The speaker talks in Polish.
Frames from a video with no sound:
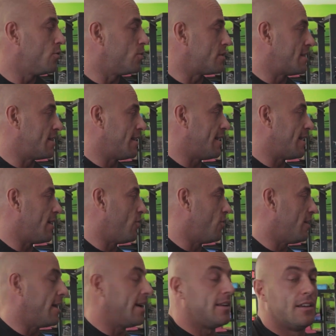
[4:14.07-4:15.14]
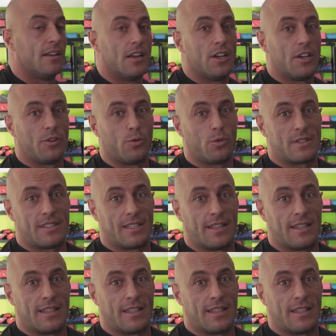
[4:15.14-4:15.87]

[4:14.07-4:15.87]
kurs trenera online, kurs